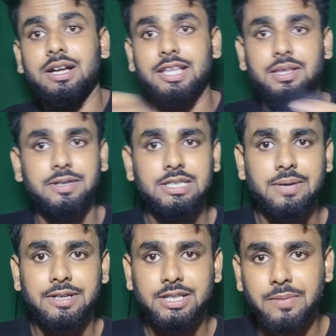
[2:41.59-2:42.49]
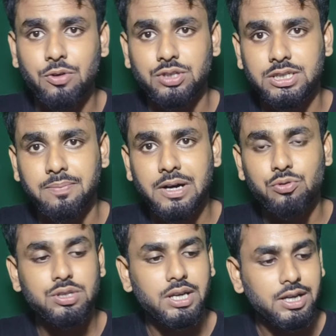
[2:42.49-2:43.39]
দেখতে পাচ্ছেন আমার একটা মাউস আছে
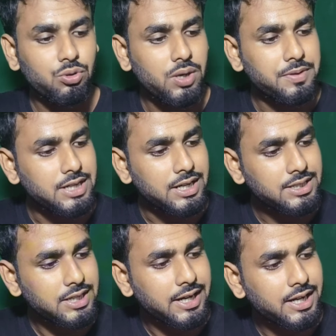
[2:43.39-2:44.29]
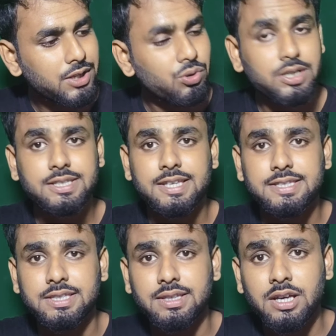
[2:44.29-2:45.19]
মাউসে কিন্তু আপনি জানেন যে এখানে কিন্তু একটা
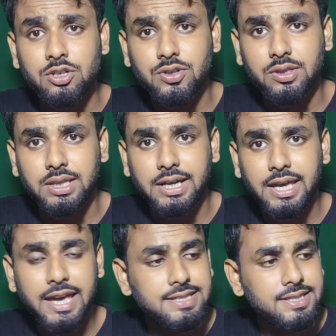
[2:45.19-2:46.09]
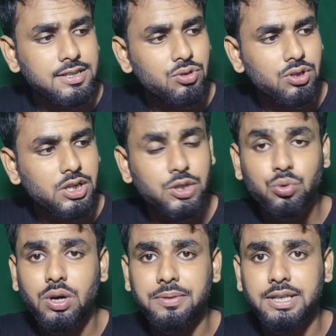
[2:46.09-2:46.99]
সেন্সর থাকে এই সেন্সরটা
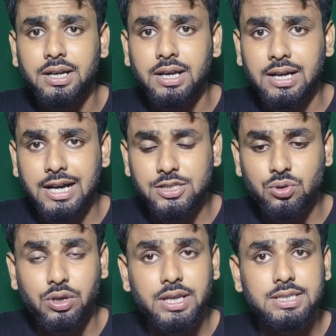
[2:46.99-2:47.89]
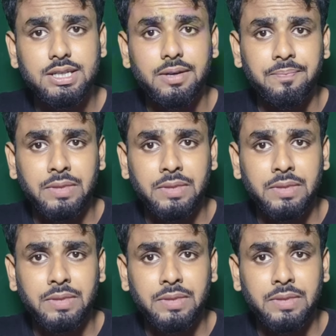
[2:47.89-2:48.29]
কিন্তু আমাদের কাজ করে যে